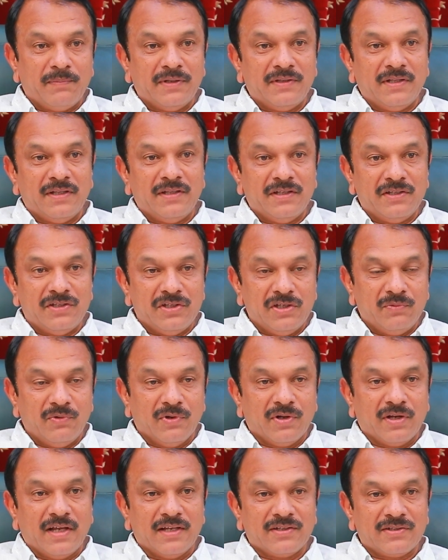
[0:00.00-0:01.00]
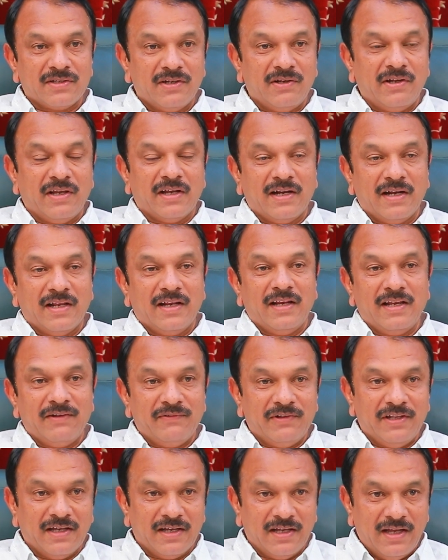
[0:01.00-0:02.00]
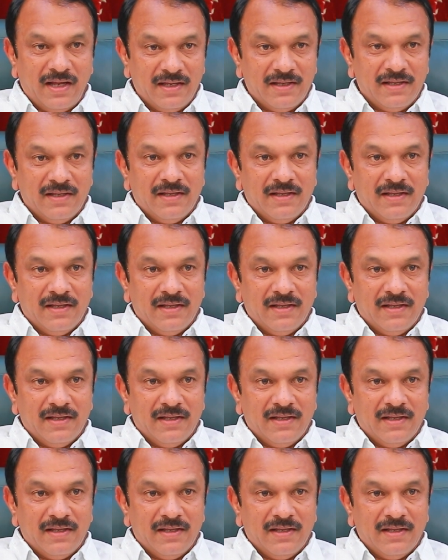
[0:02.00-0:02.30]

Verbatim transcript: పద్దెనిమిది జీవో రాష్ట్రంలో ఎక్కడ లేని విధంగా